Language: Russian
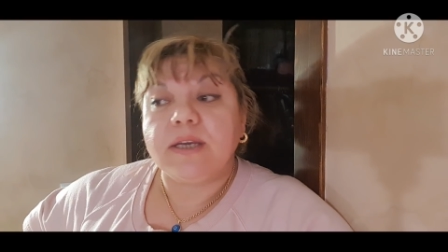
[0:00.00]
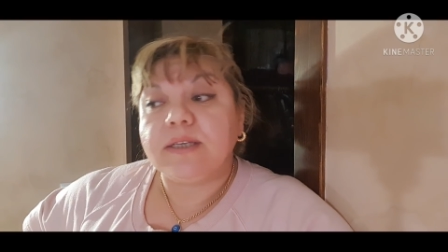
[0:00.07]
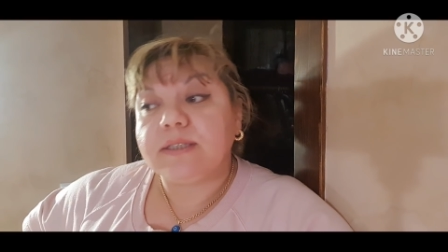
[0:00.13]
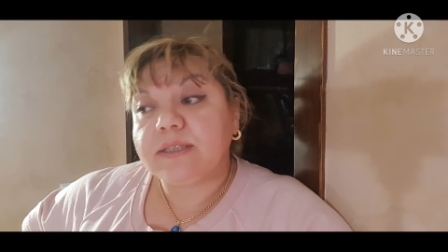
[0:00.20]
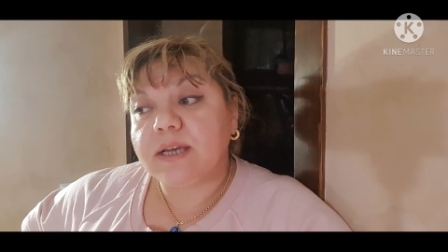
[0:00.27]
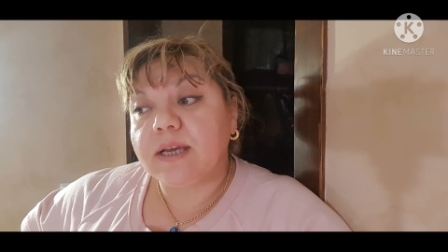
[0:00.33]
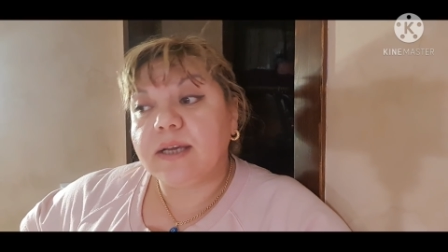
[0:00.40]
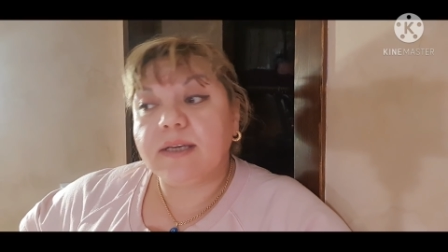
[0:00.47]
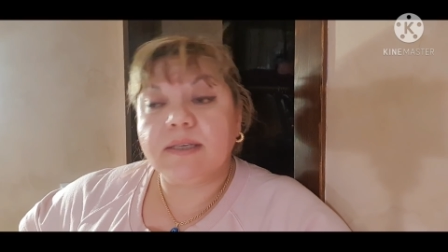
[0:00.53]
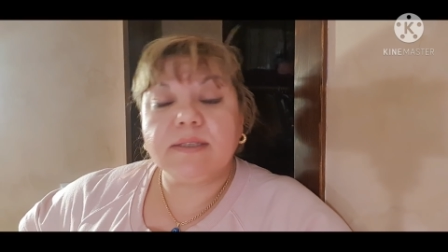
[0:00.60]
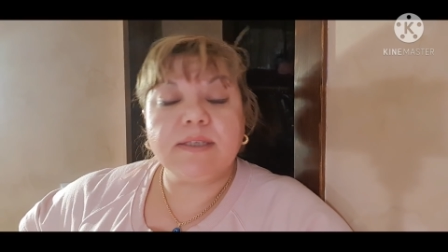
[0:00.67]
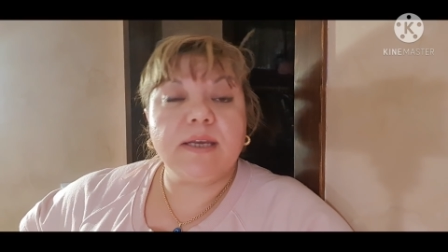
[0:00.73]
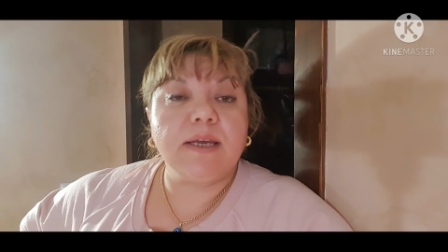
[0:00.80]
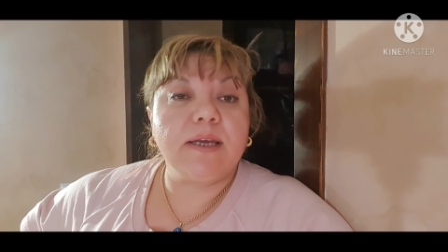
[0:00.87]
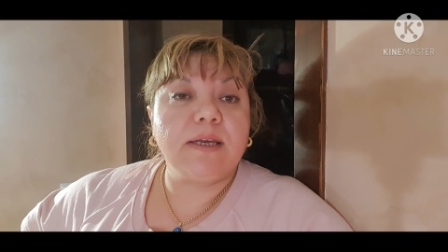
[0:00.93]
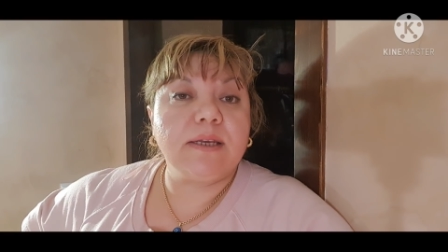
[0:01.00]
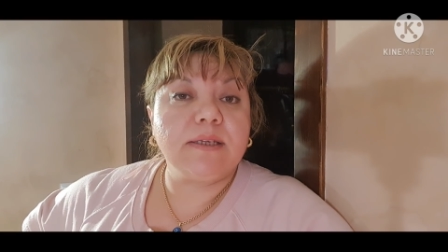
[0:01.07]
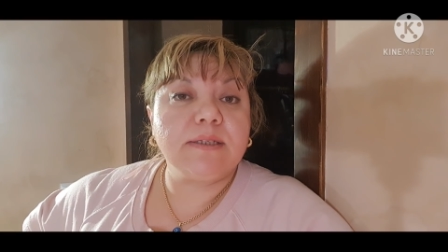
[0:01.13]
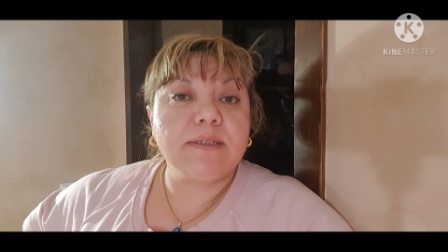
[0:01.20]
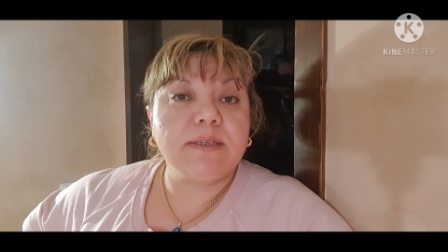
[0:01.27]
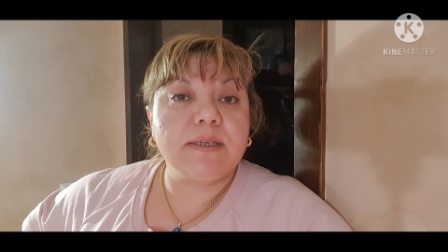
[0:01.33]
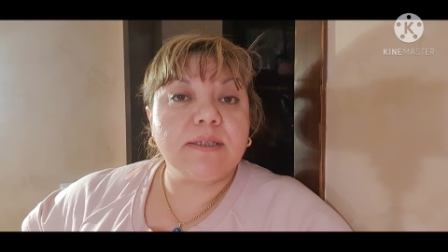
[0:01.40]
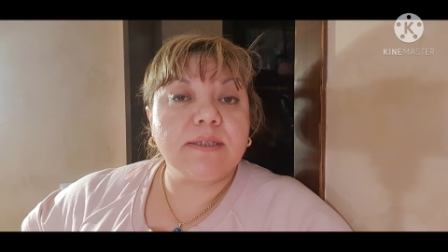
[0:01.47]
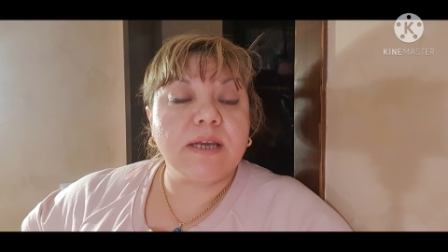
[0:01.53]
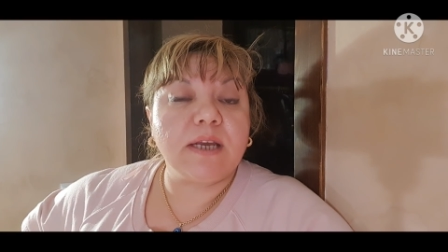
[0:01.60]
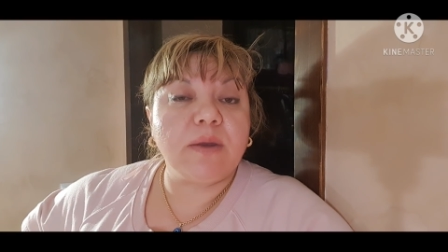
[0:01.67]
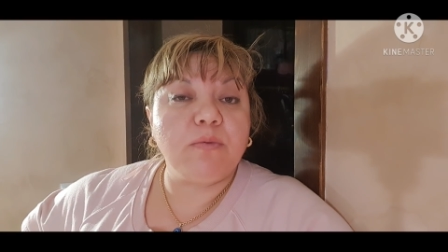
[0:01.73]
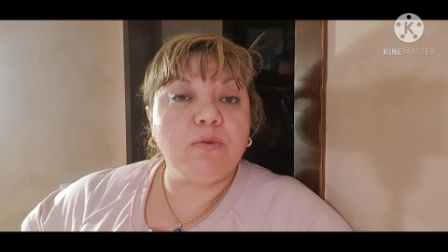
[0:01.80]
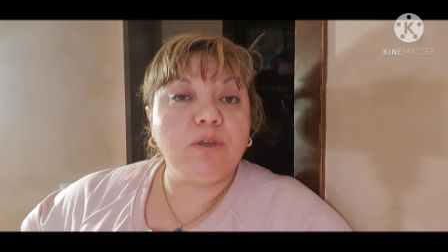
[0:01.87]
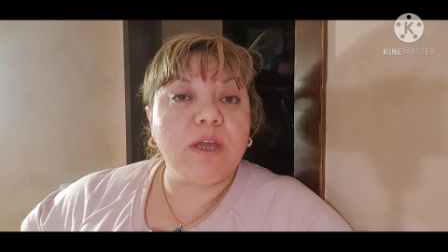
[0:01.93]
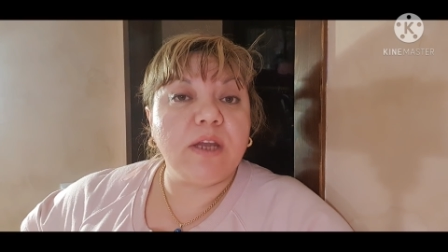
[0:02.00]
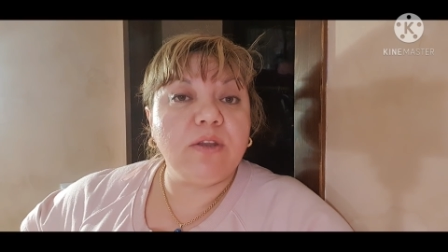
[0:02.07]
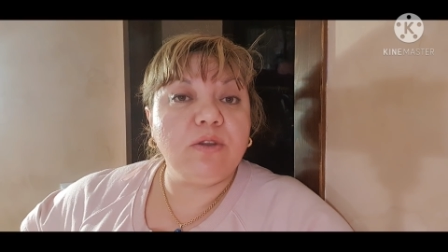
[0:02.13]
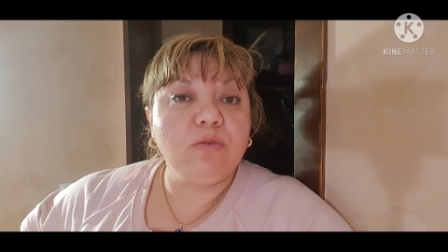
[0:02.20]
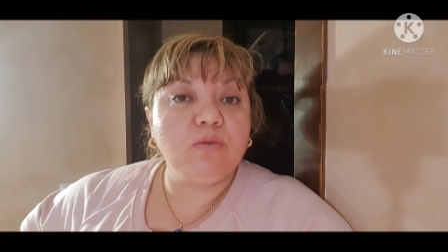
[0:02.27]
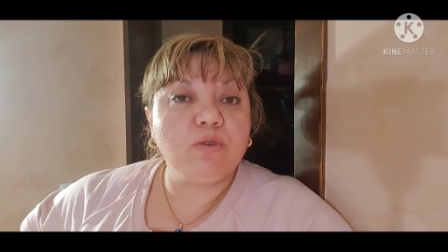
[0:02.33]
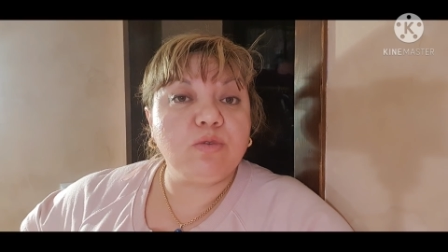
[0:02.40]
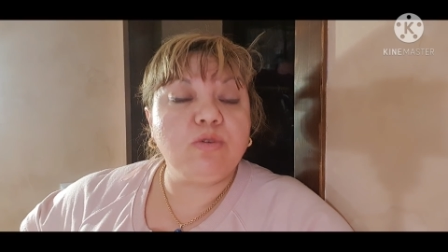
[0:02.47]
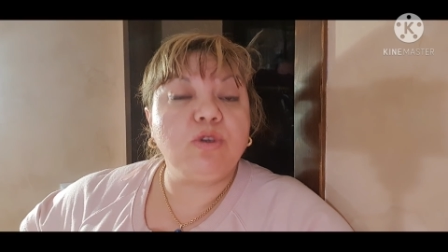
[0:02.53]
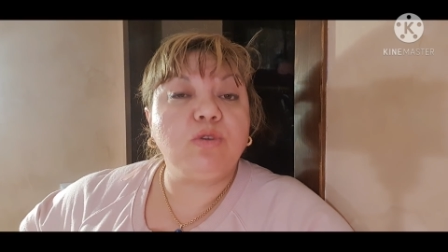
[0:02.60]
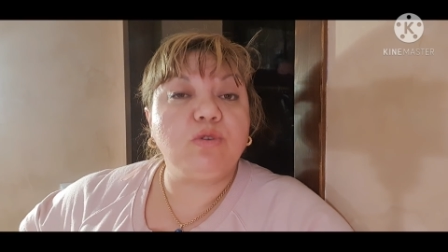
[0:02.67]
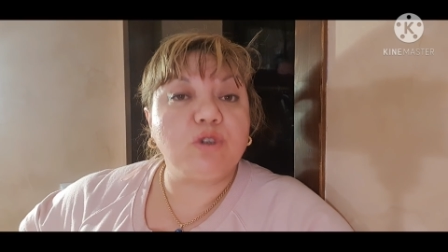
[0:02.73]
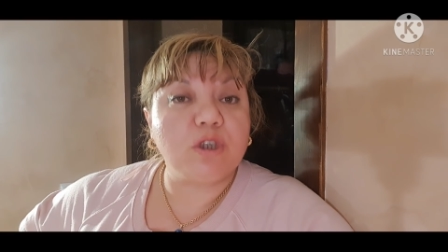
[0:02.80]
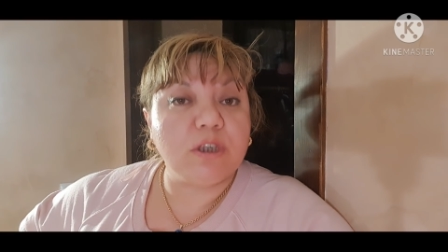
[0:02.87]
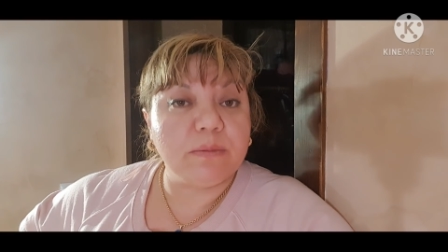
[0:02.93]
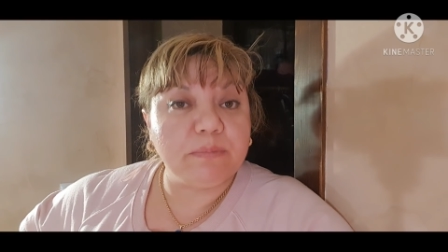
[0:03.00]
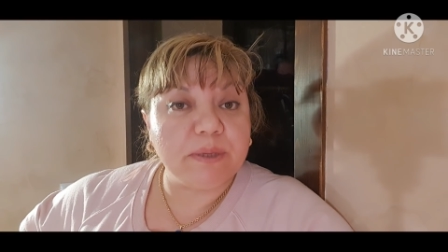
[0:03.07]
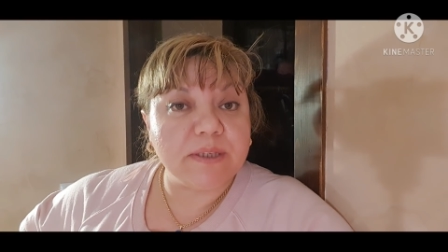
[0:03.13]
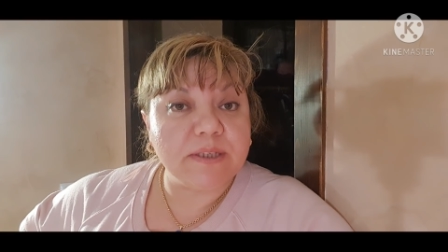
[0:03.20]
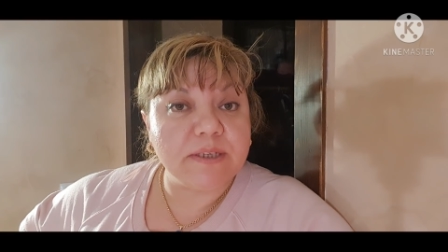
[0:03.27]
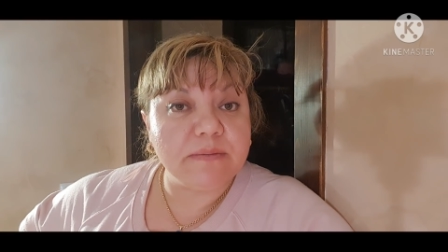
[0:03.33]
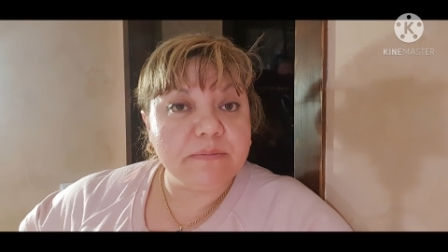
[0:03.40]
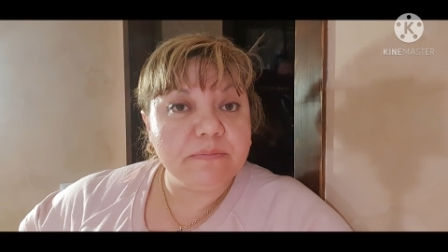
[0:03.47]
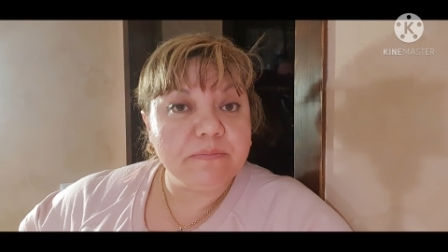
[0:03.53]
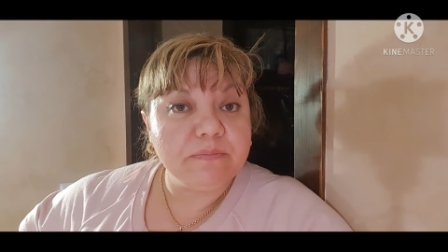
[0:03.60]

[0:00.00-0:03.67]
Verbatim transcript: за, за, за коммунальные услуги тоже ты плати.